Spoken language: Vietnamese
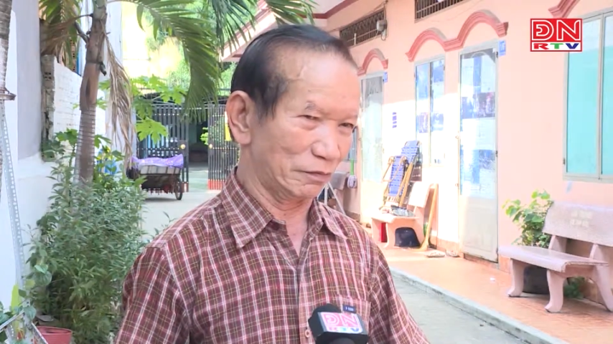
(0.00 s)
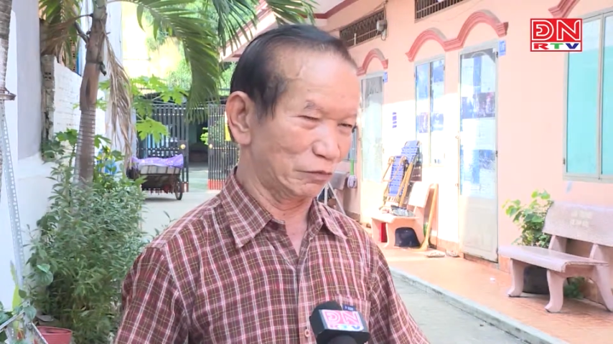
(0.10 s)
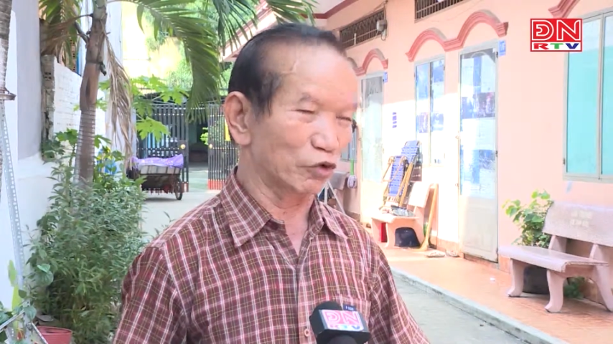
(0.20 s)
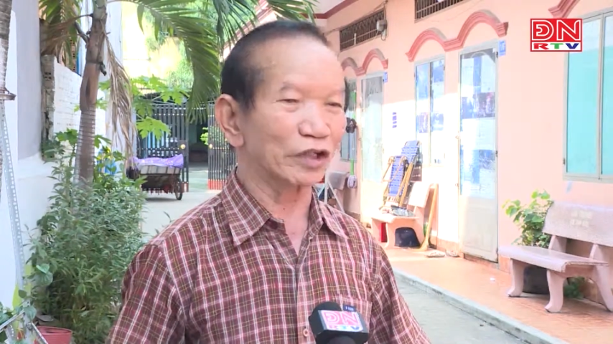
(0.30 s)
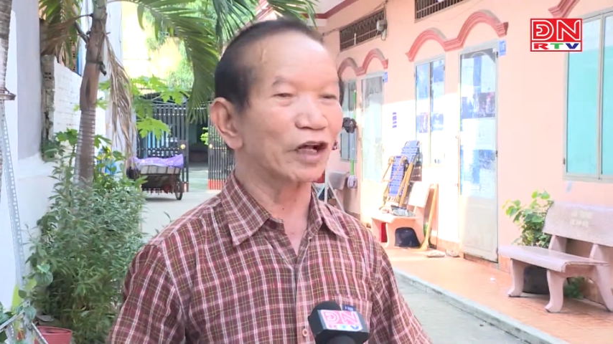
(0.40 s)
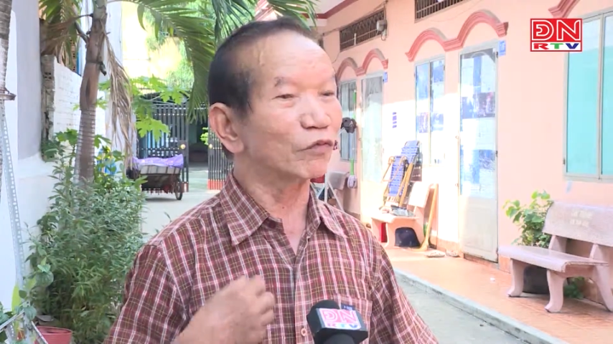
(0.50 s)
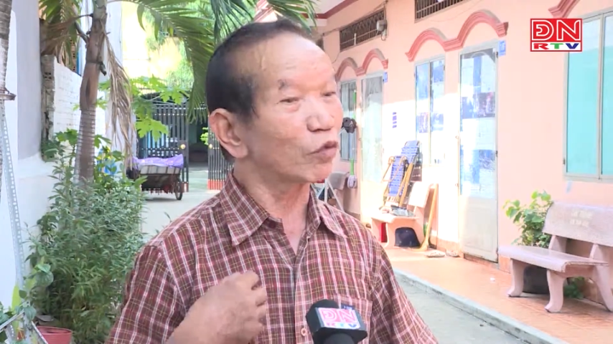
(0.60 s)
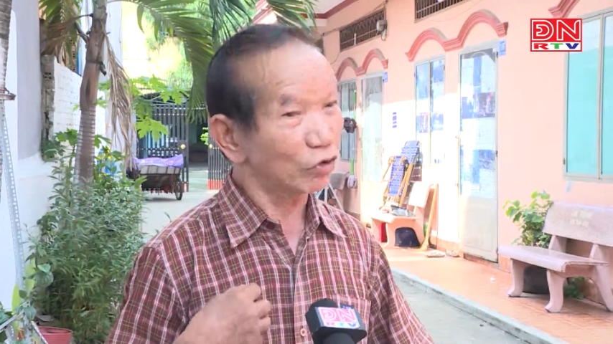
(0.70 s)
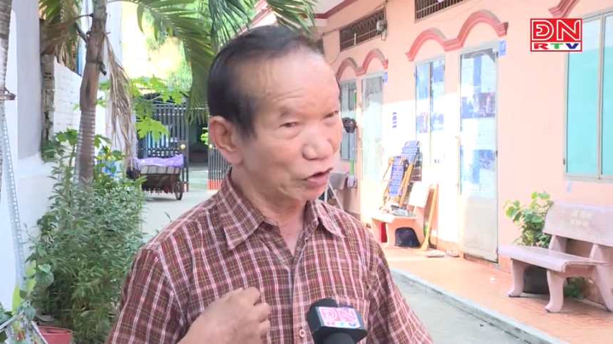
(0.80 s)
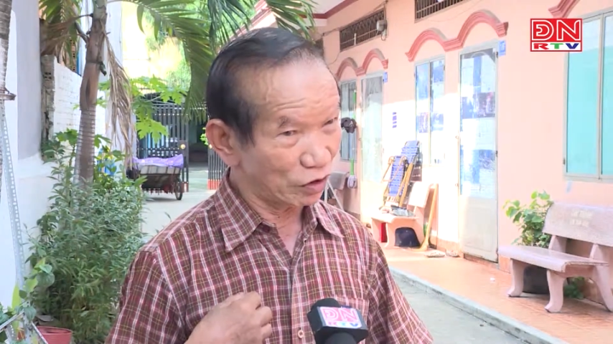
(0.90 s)
một cái hạnh phúc
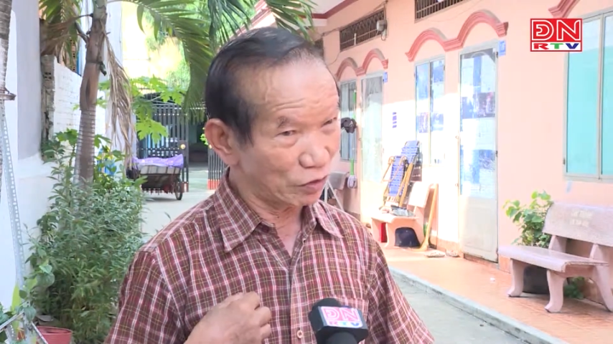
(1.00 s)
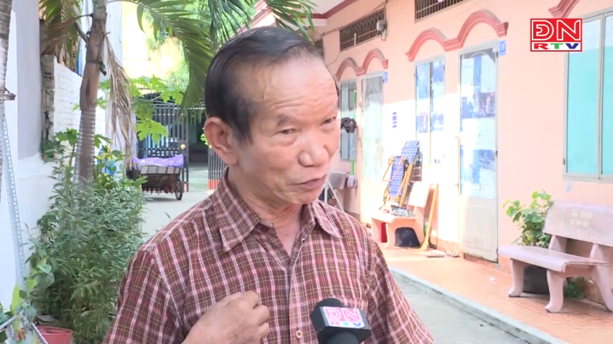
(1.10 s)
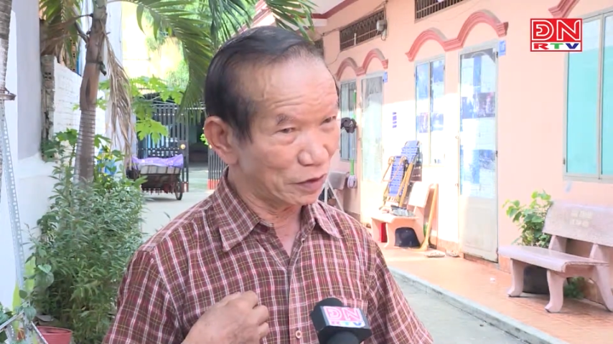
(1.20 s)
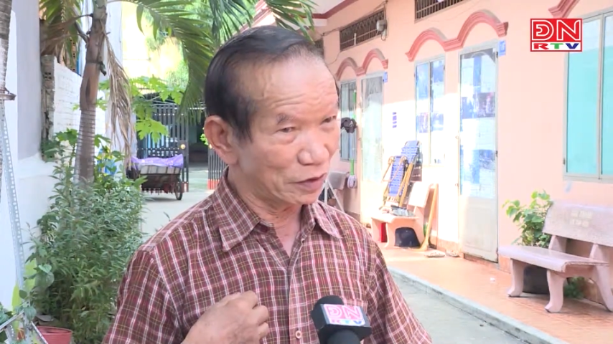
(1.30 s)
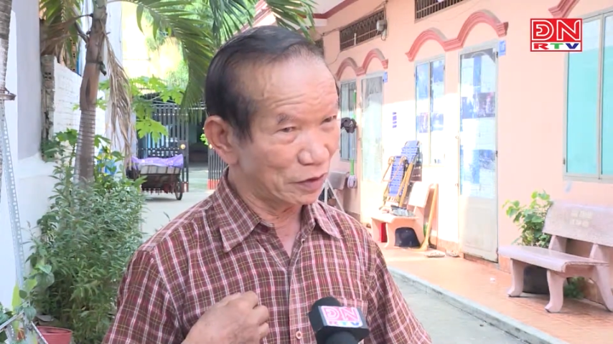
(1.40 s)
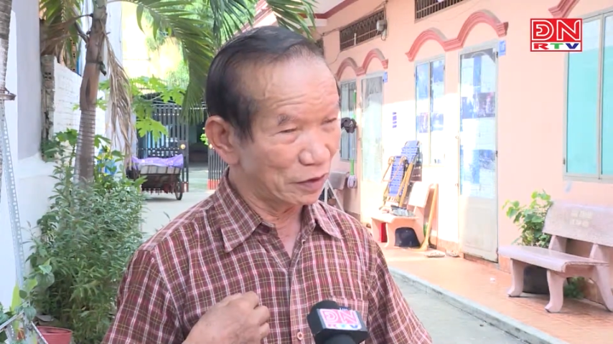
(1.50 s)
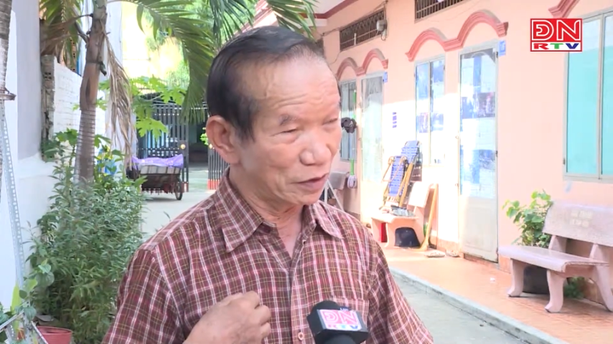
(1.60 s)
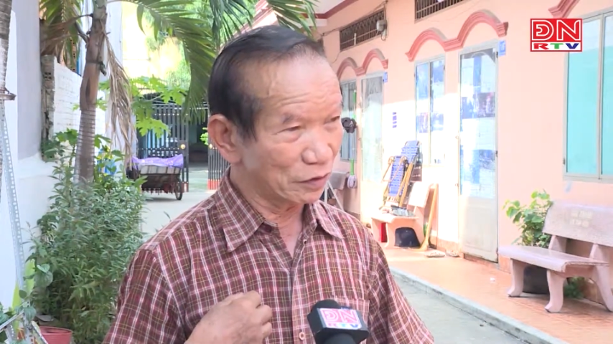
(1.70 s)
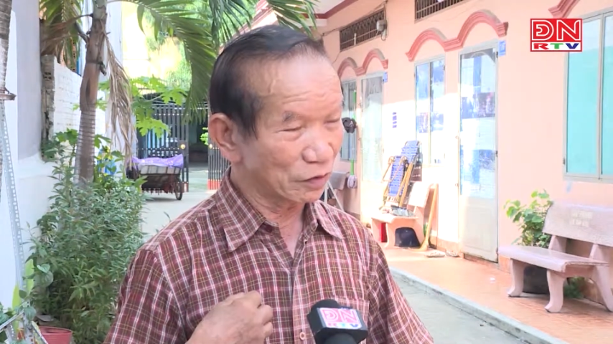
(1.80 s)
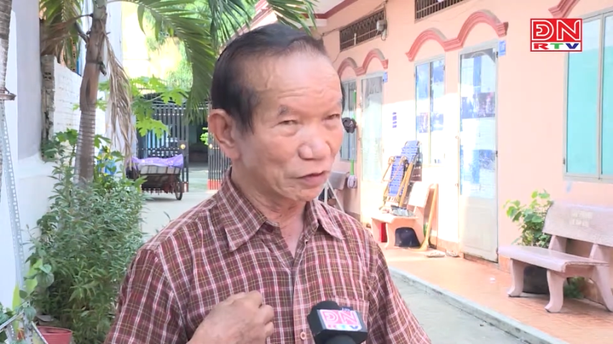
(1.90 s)
cho lớn cho mình
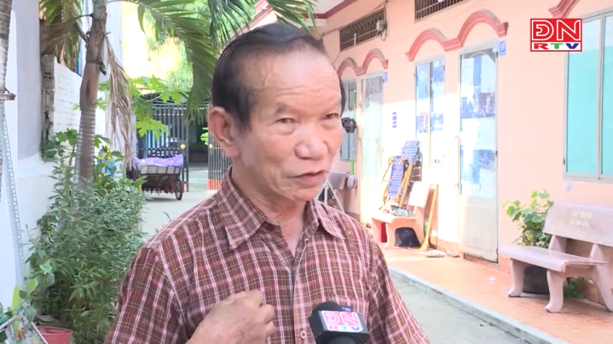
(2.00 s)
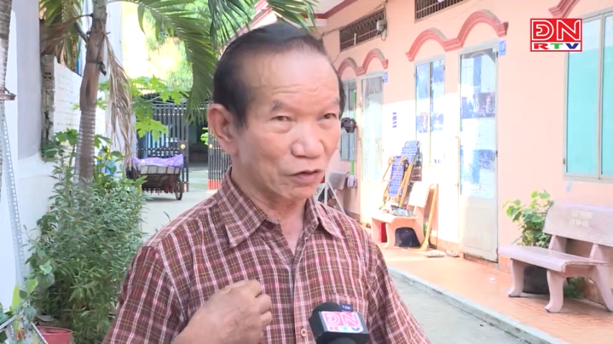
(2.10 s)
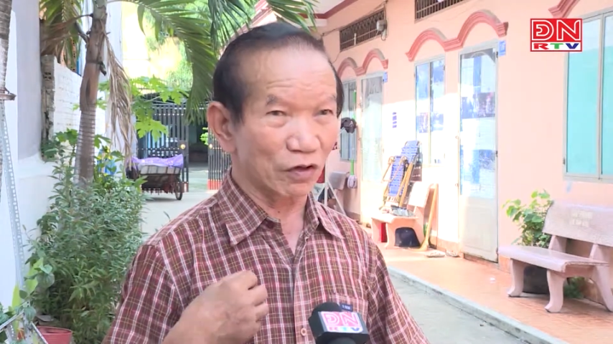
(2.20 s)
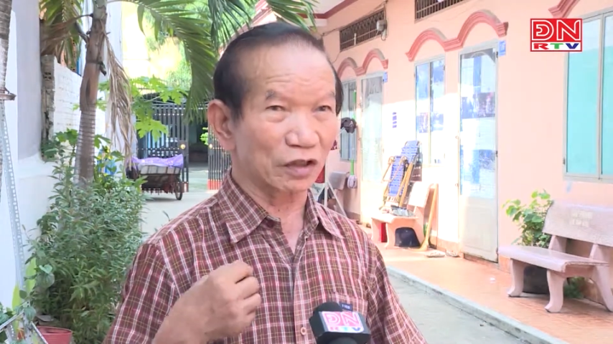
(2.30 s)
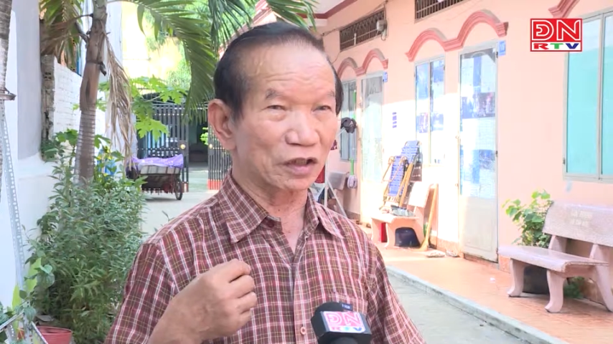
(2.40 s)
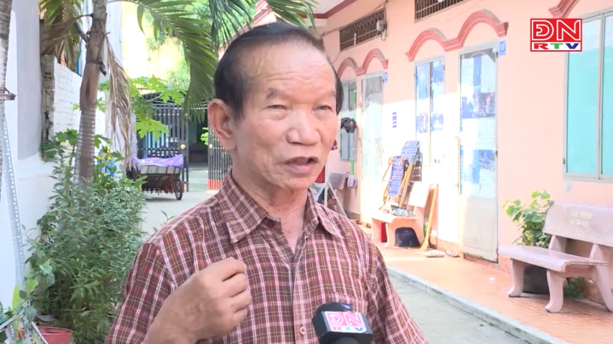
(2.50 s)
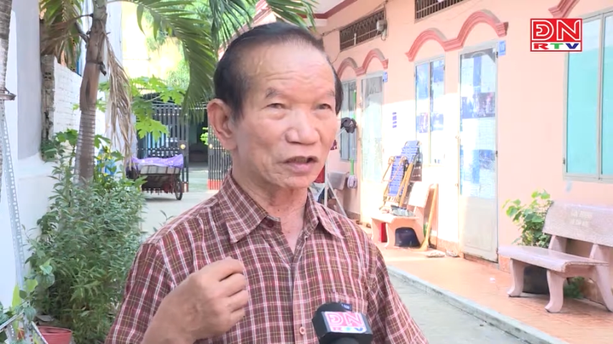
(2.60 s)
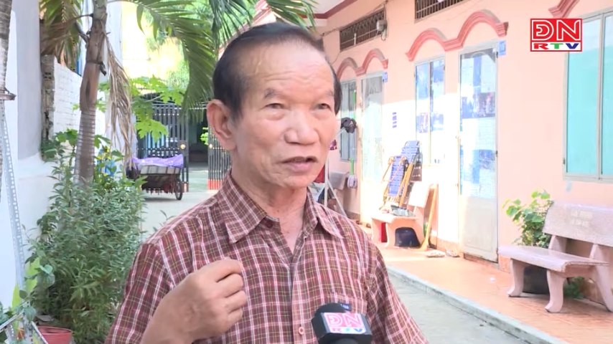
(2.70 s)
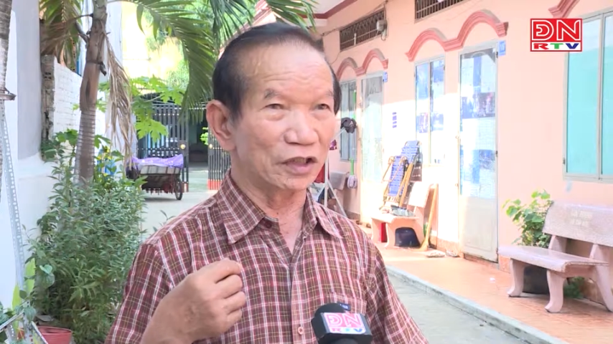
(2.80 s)
chứ còn ờ,